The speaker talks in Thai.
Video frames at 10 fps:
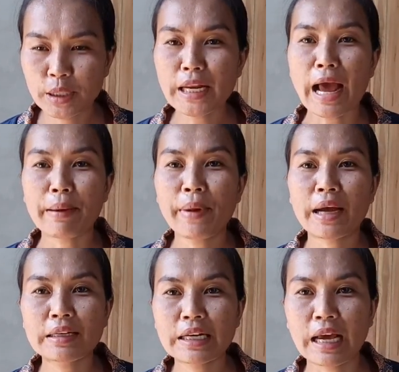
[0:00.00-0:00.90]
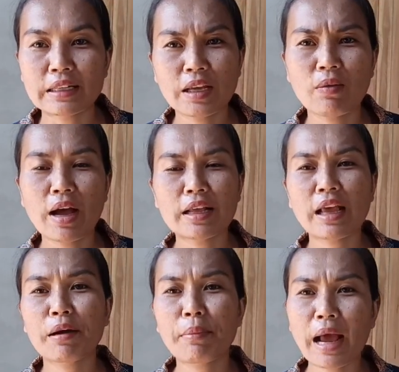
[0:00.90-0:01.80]
เพิ่นถามมาคือกัน แต่ว่า
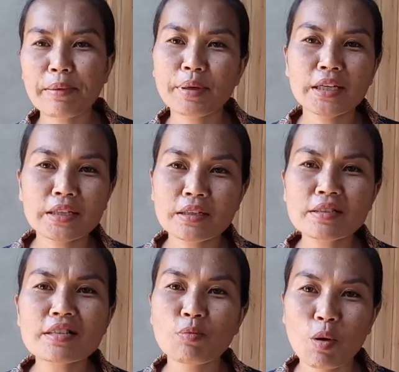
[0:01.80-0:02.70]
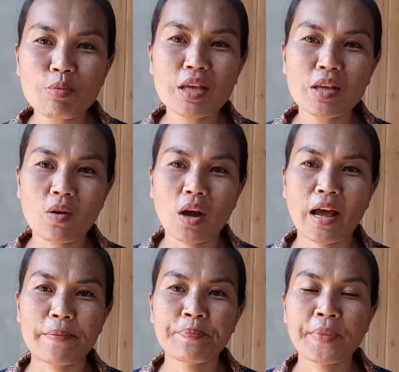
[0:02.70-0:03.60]
ทางบ้านเพิ่นคือสิบ่มีหรอก
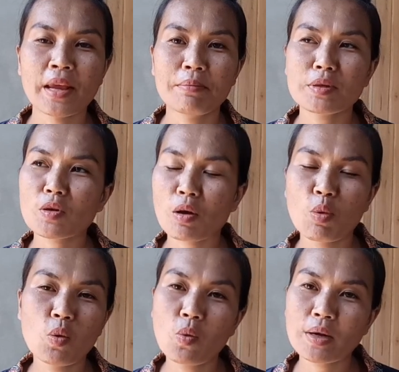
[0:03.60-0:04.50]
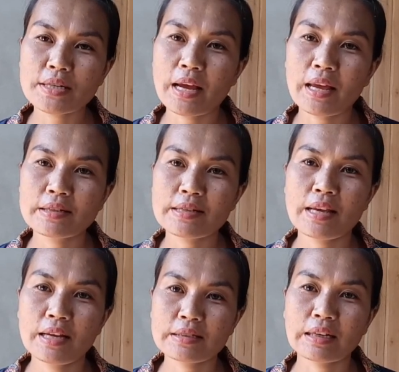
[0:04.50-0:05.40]
ค่ะม่จอยก็บ่ฮูว่าจะ
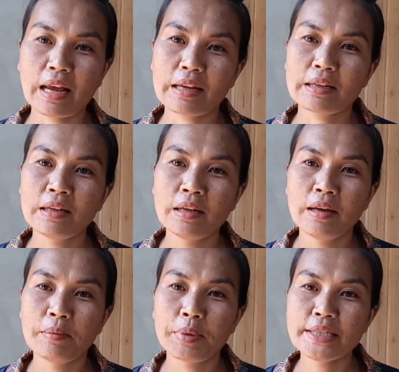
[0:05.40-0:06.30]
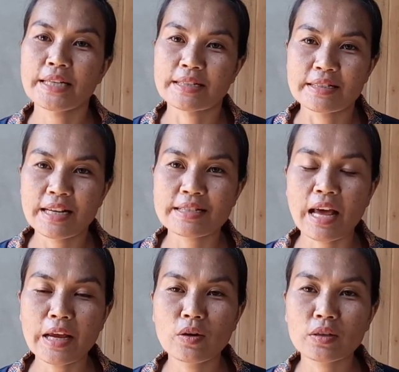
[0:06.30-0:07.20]
สาเห็ดจังไรเพิ่นจังสอได้
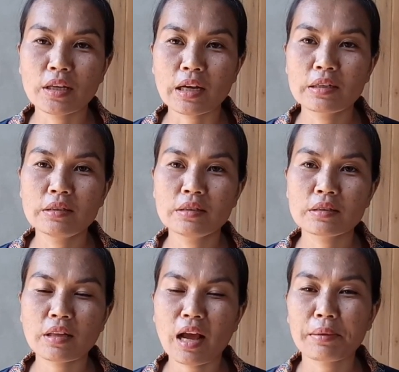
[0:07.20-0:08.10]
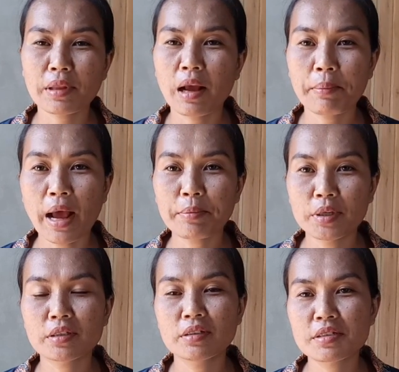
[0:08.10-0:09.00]
ไซเนาะแต่คือทางทางบ้าน
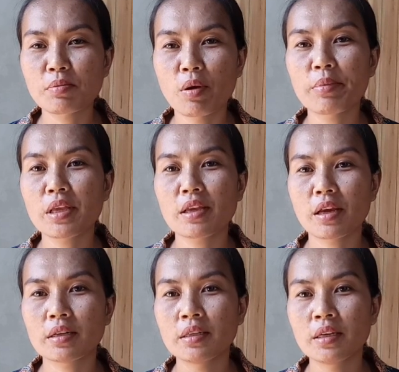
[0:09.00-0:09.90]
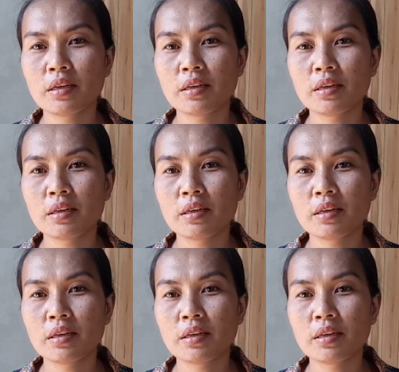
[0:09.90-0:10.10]
เพิ่นคือสิบ่มีอ่ะ